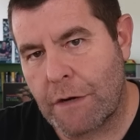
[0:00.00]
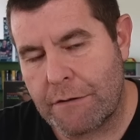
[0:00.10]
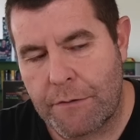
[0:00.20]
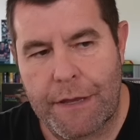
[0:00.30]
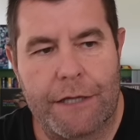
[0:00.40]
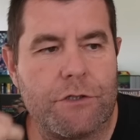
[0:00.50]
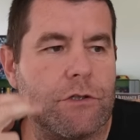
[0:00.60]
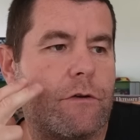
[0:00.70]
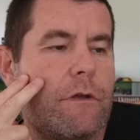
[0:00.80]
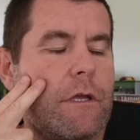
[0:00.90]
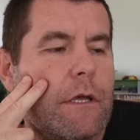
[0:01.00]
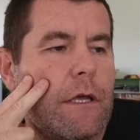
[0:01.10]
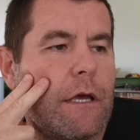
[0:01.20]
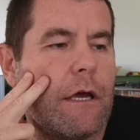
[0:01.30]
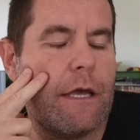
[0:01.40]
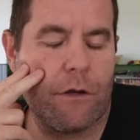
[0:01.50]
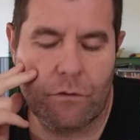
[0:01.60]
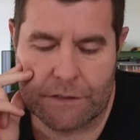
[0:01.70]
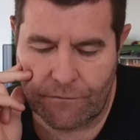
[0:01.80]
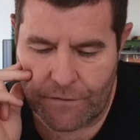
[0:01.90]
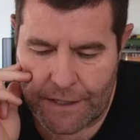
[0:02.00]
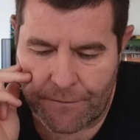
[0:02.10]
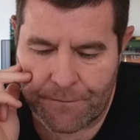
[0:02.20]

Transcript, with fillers: quali mi piacciono eh, e così via.